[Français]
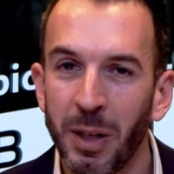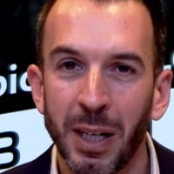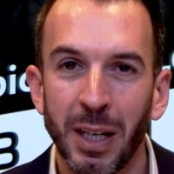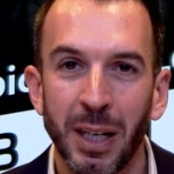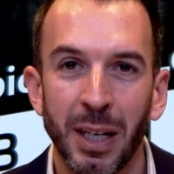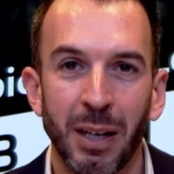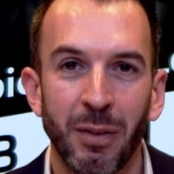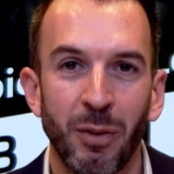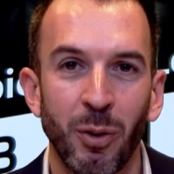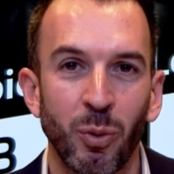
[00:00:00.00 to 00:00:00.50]
Mais
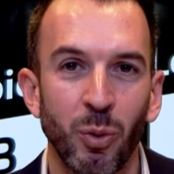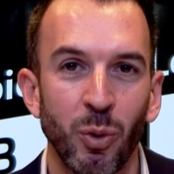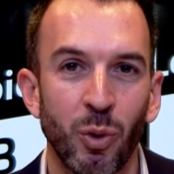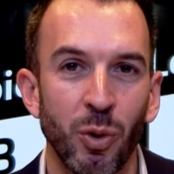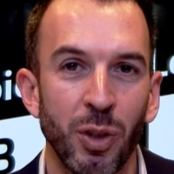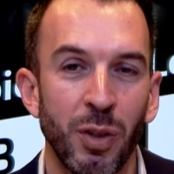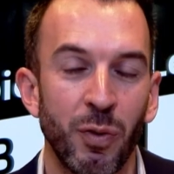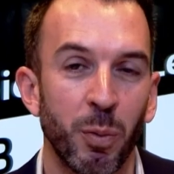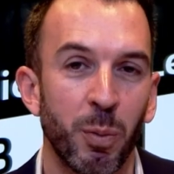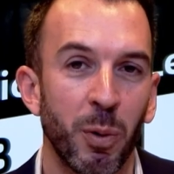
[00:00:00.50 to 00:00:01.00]
avant
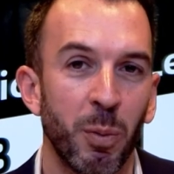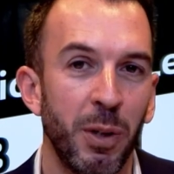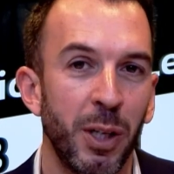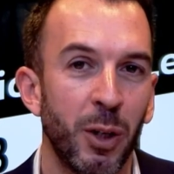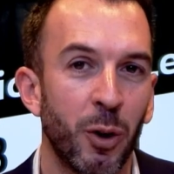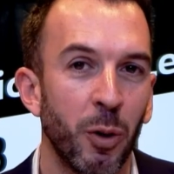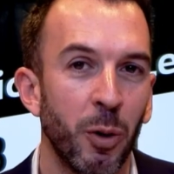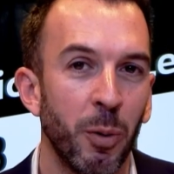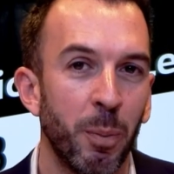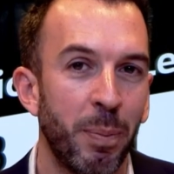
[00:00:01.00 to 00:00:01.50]
toute chose, il ne faut pas
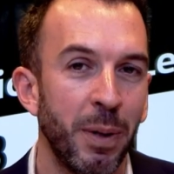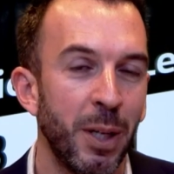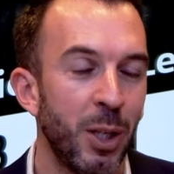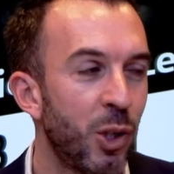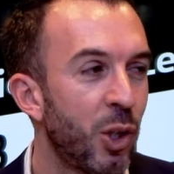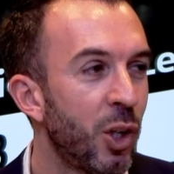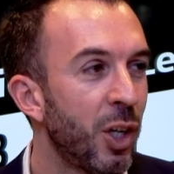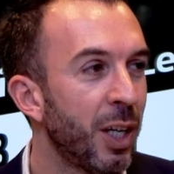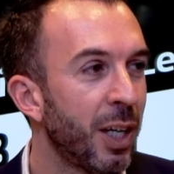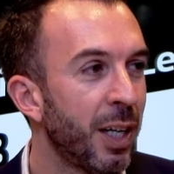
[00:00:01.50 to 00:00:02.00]
oublier que
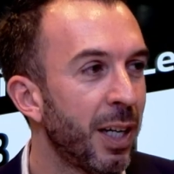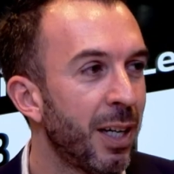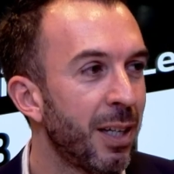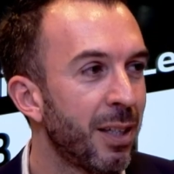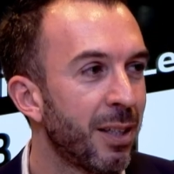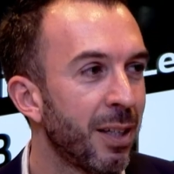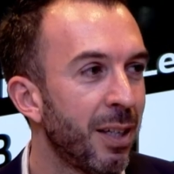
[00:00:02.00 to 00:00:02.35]
PSG Real,